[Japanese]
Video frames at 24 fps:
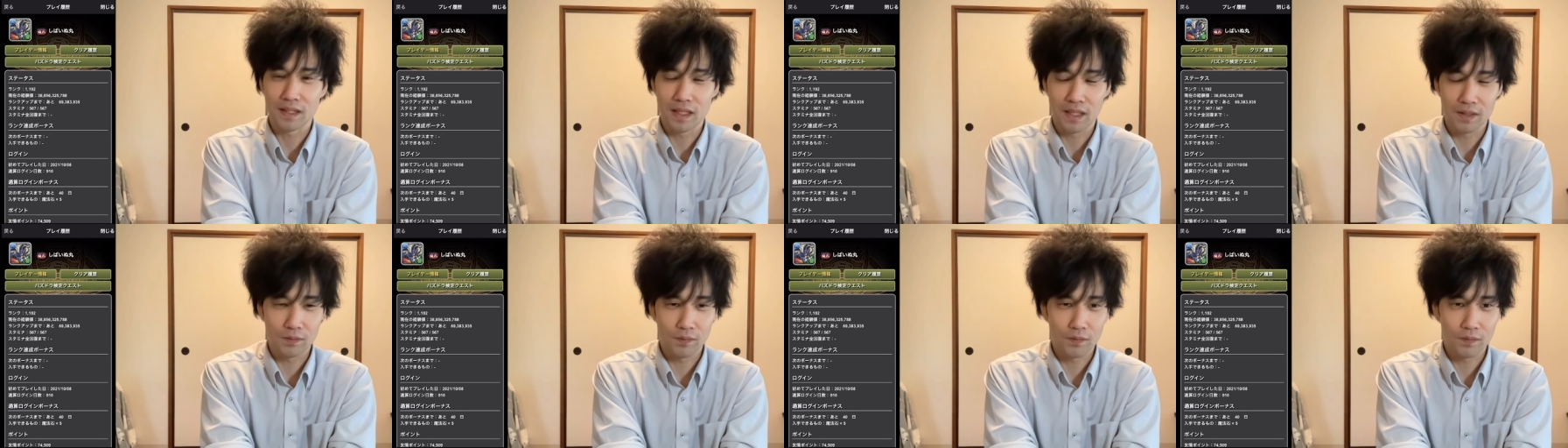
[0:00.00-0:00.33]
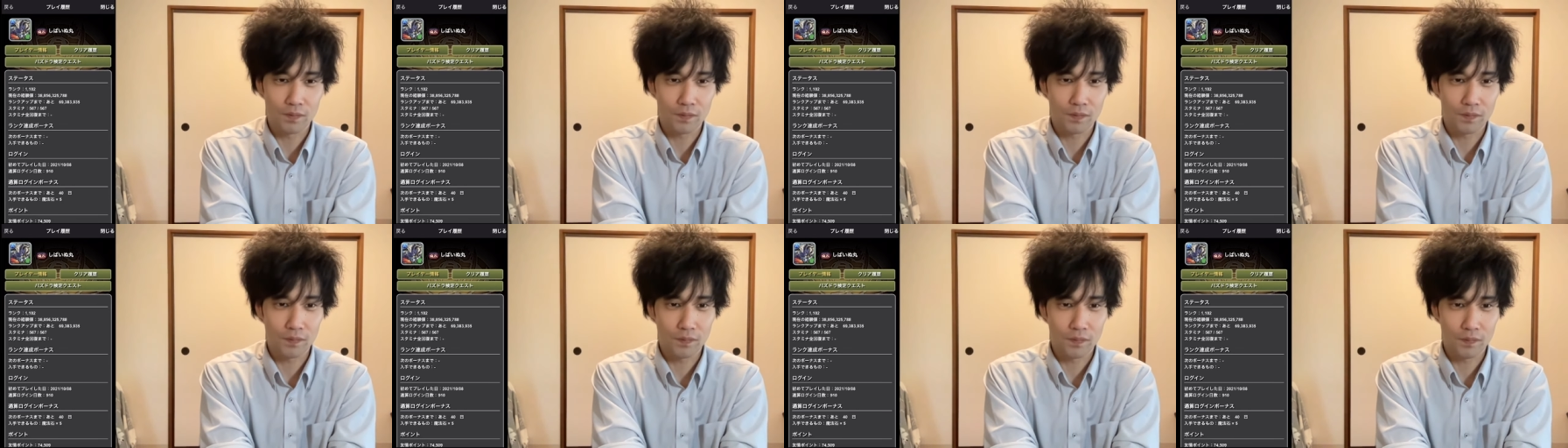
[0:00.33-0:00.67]
あ
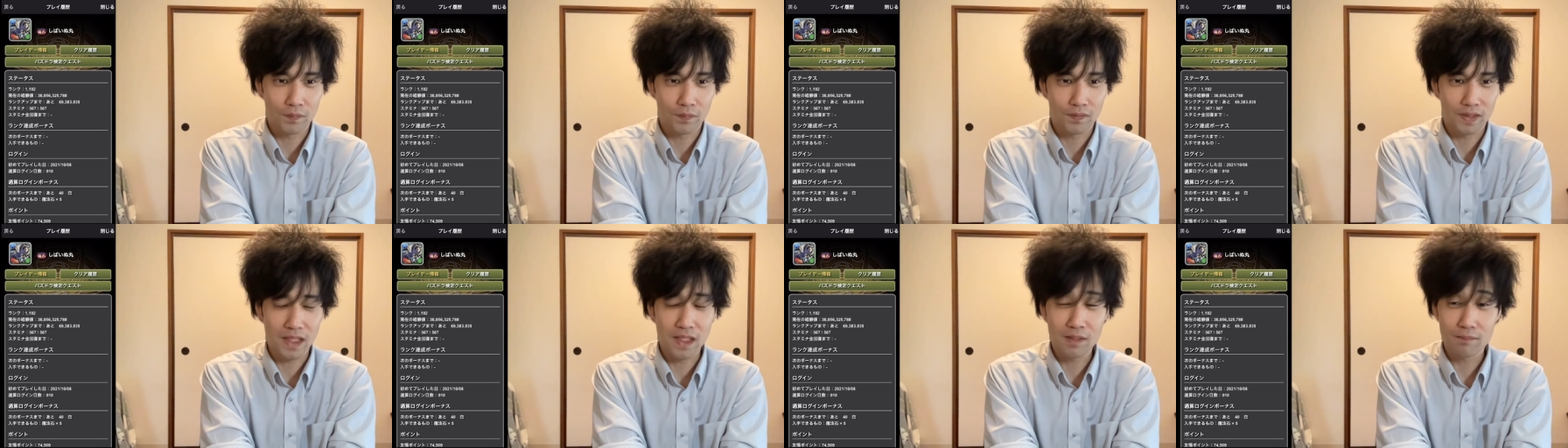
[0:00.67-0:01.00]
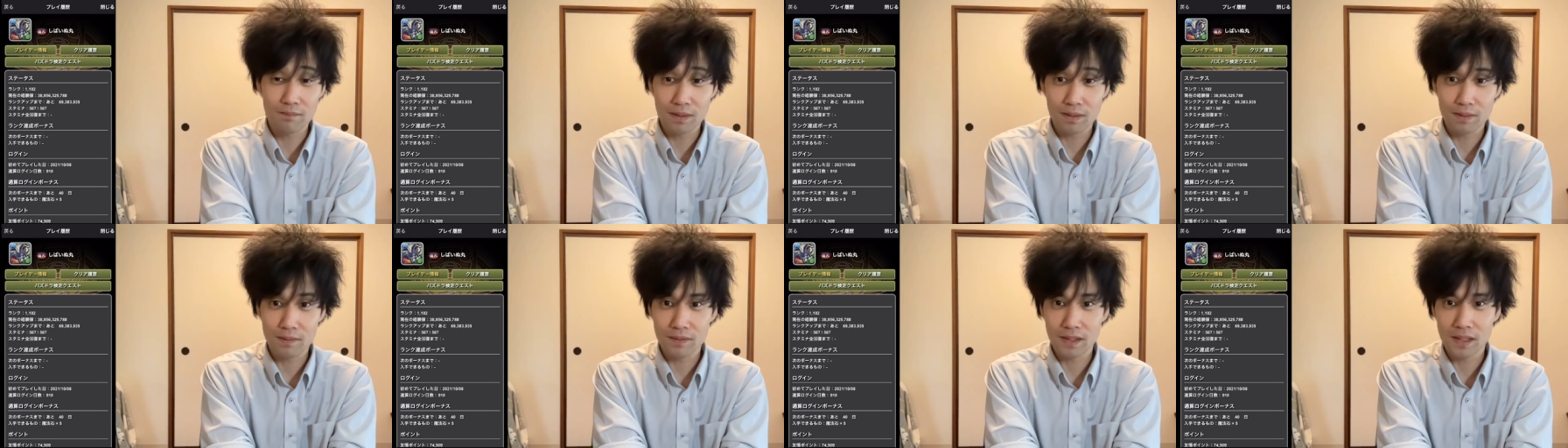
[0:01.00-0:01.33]
の、なる
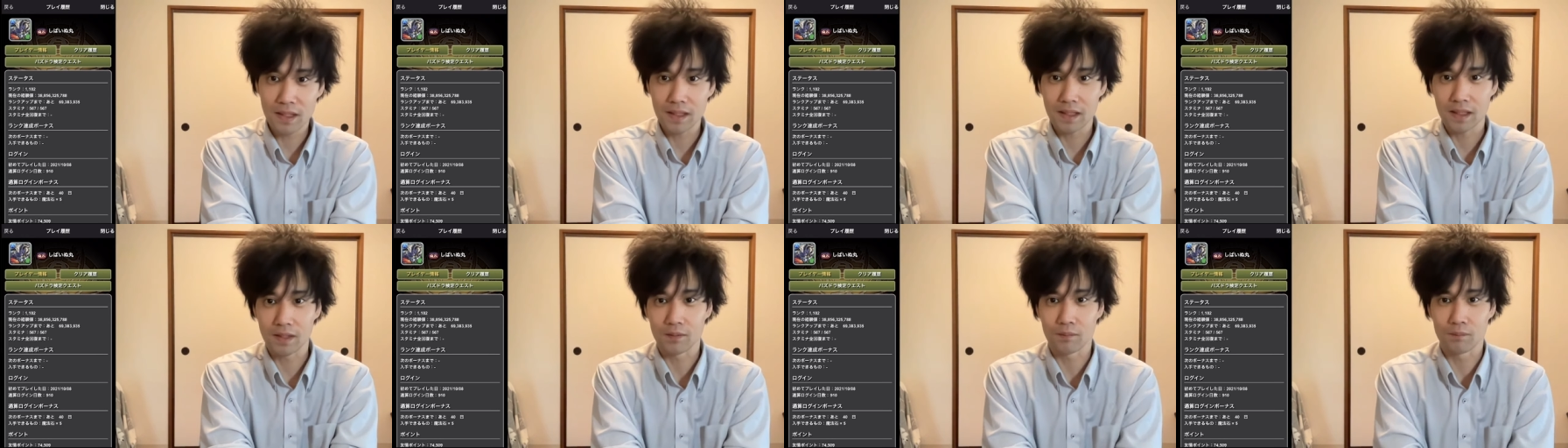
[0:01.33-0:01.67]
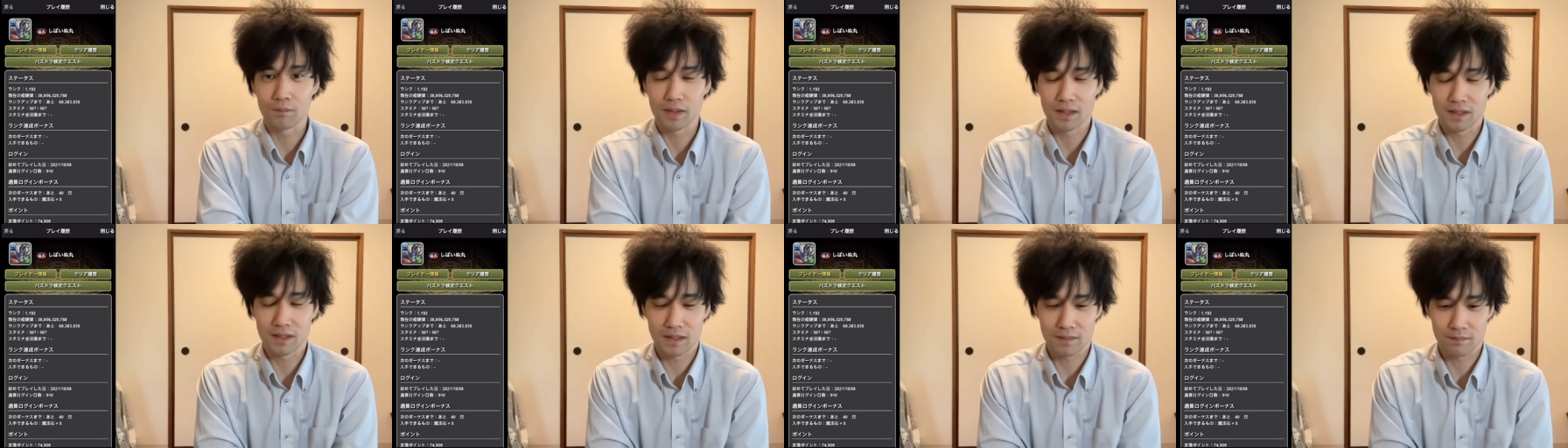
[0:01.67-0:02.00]
べくね、あの、
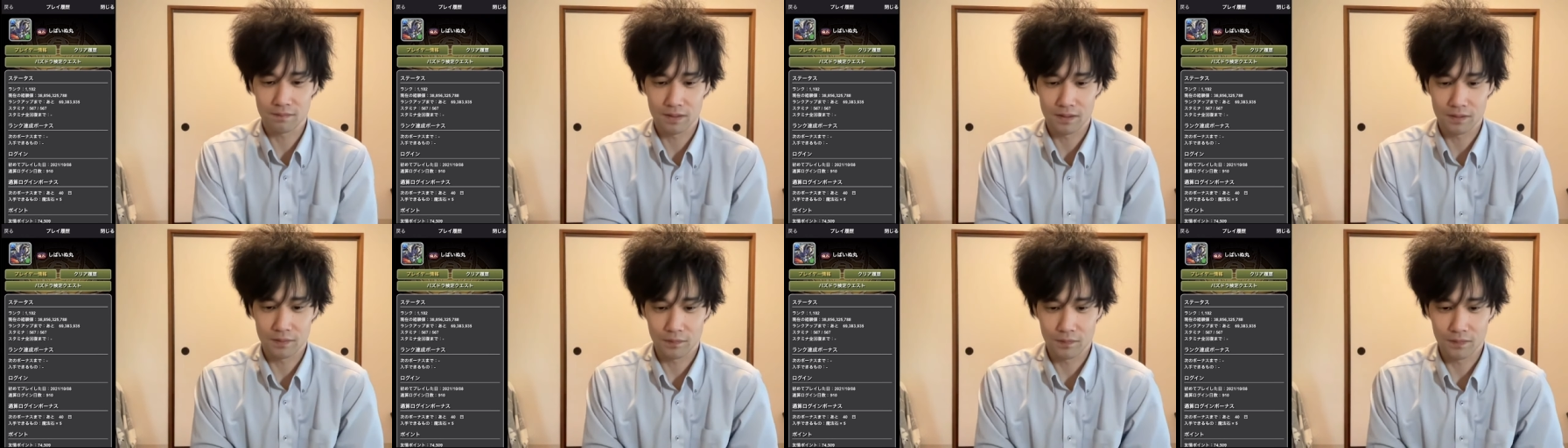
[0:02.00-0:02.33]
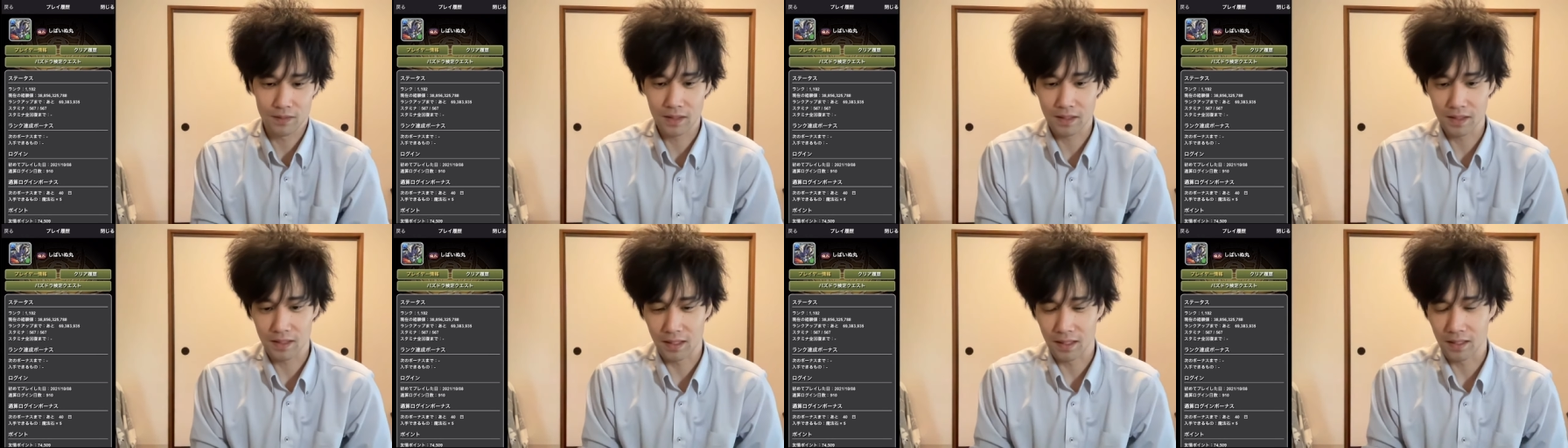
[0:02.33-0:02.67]
皆様に動
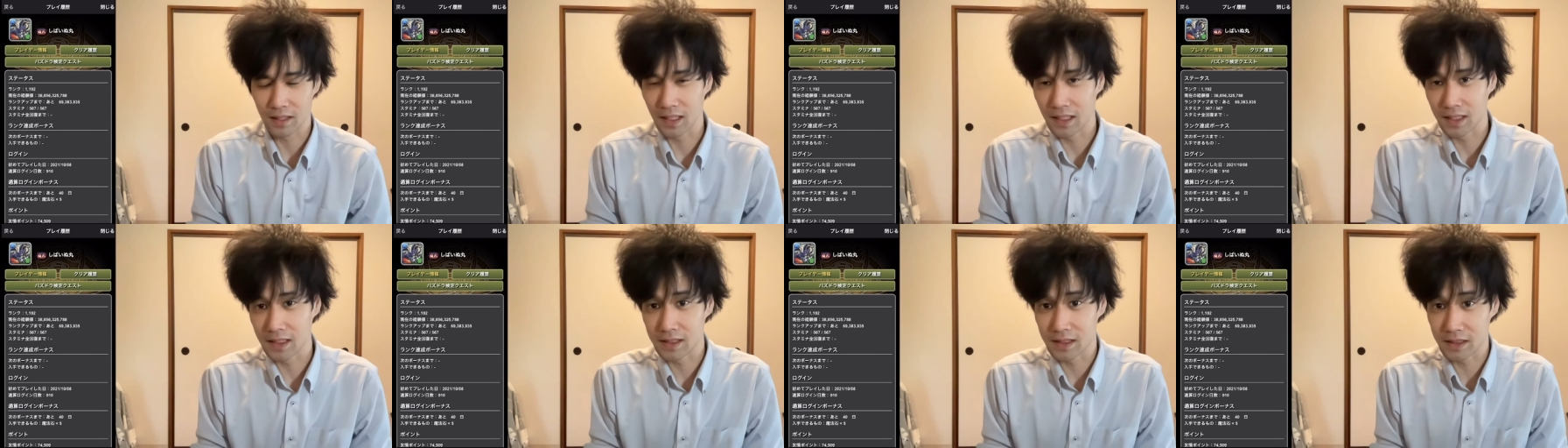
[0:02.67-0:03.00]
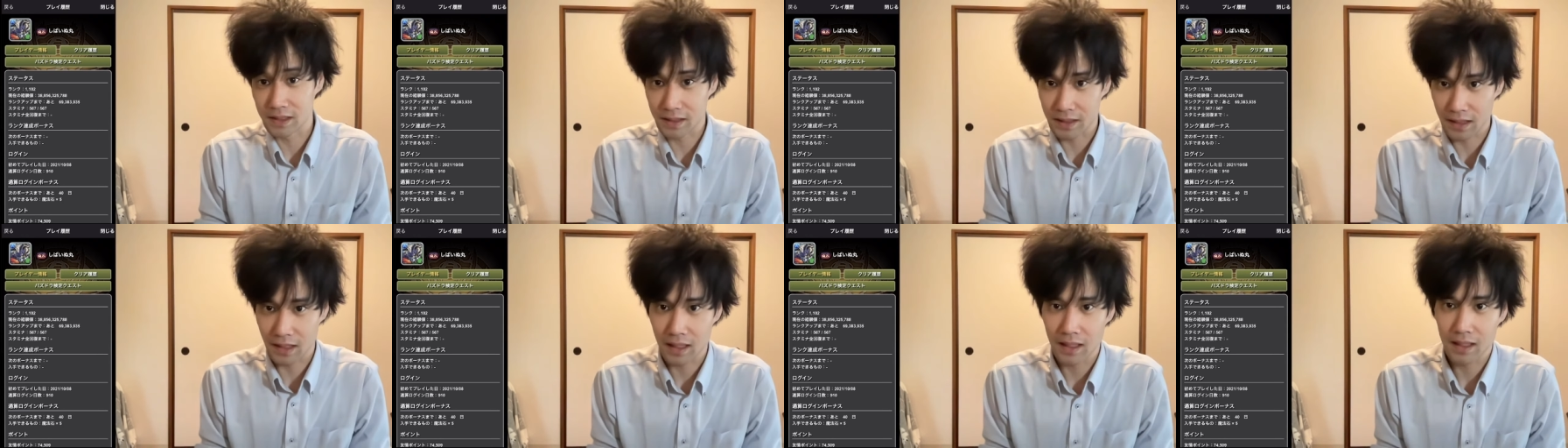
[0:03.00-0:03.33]
画か、配信
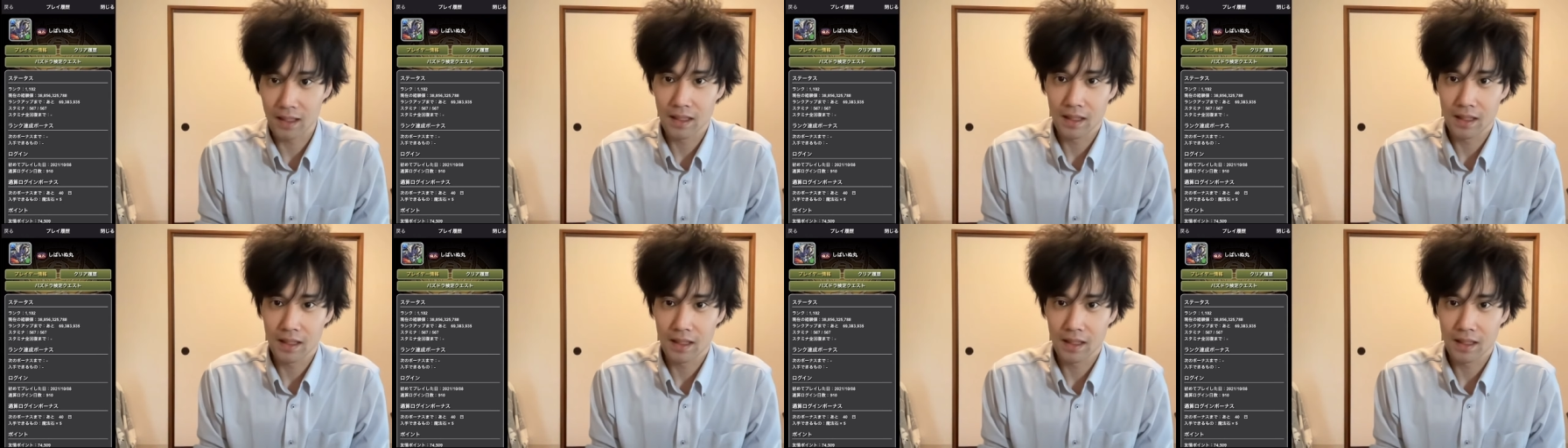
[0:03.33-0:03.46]
か、